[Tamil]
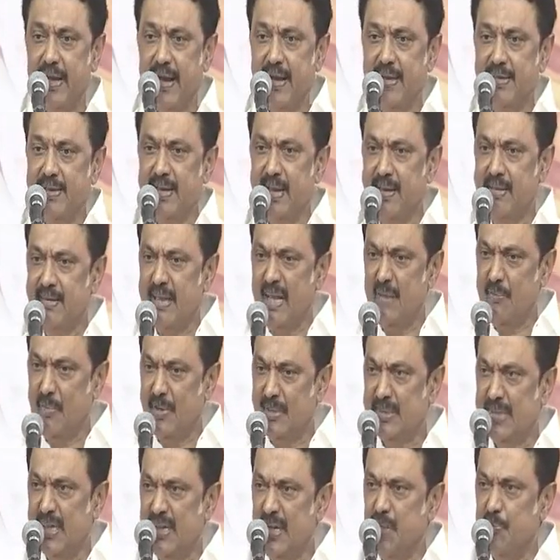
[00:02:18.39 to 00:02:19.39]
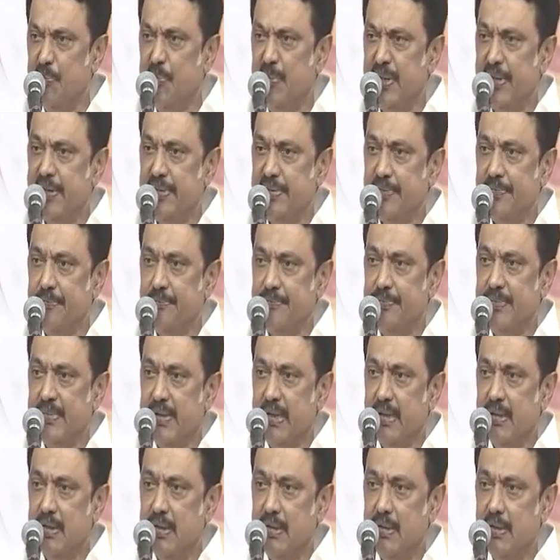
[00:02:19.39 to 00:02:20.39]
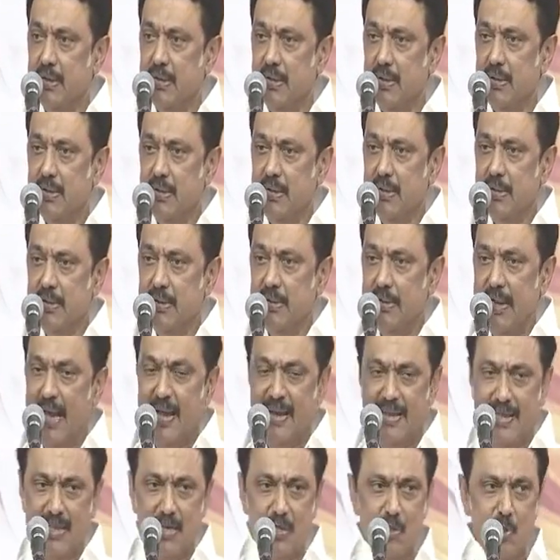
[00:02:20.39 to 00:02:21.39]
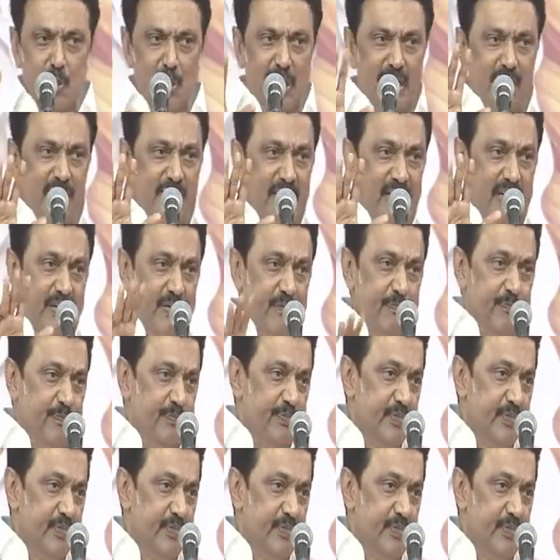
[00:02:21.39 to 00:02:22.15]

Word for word: அல்லது என்னை மட்டும் நம்பி நான் அதை சொல்லவில்லை